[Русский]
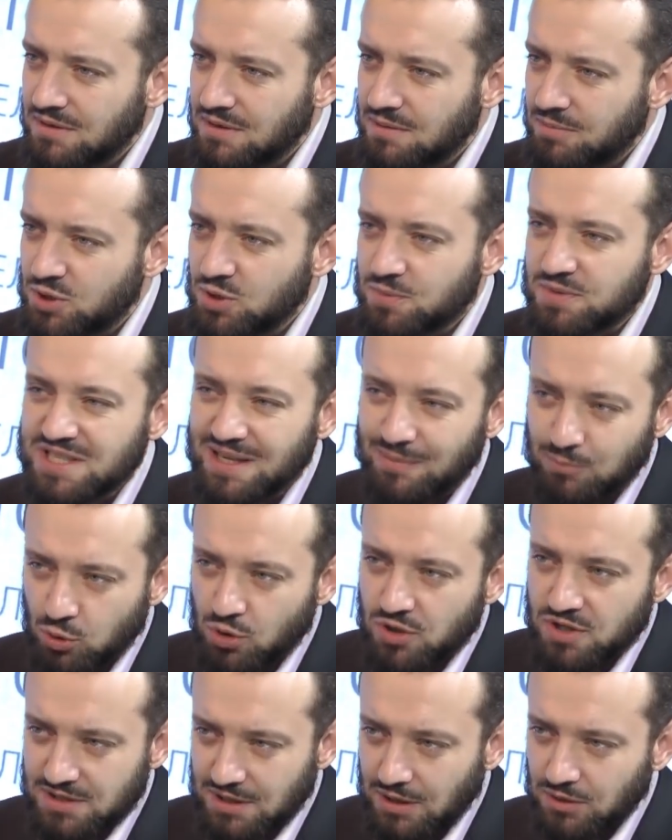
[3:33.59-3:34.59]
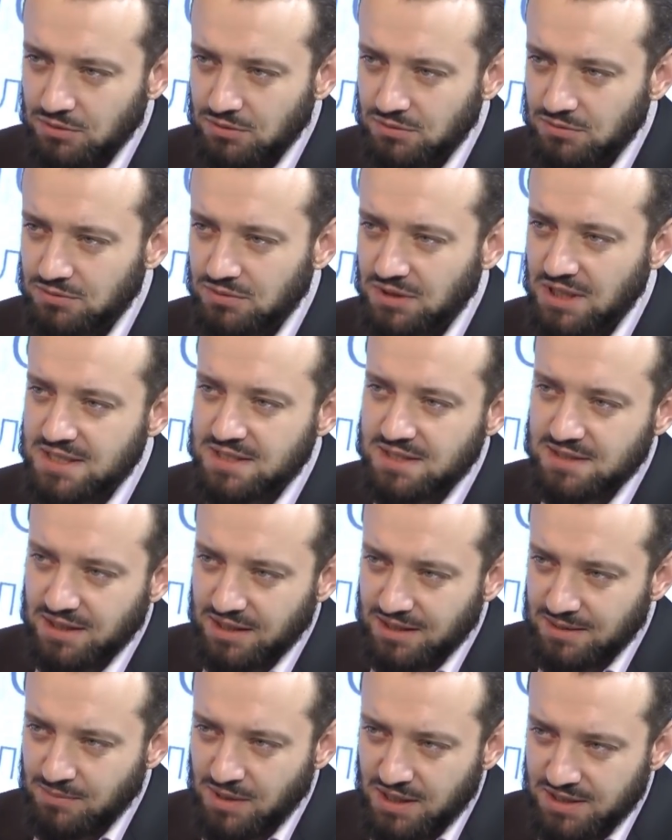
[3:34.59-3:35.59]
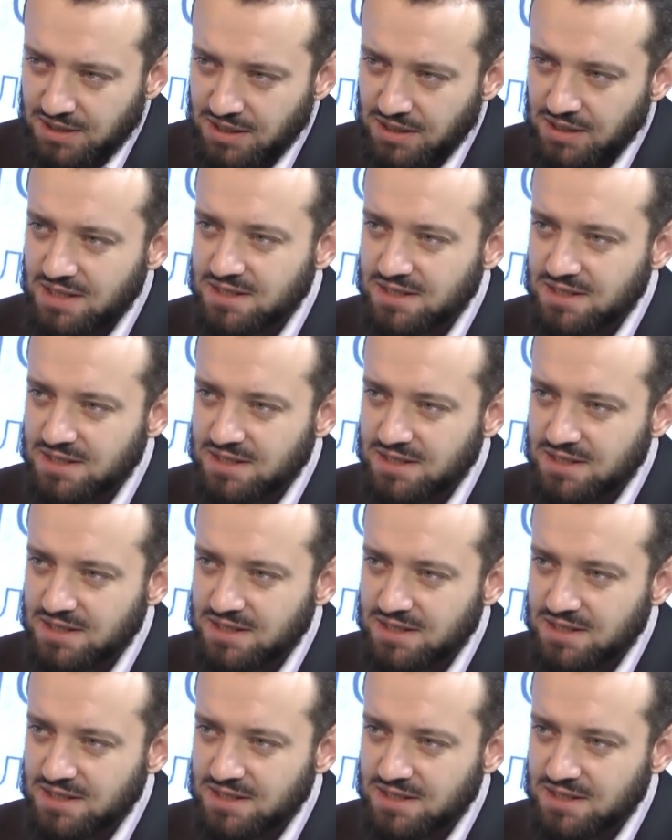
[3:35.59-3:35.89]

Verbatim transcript: причем с обоих сторон, и со стороны матери,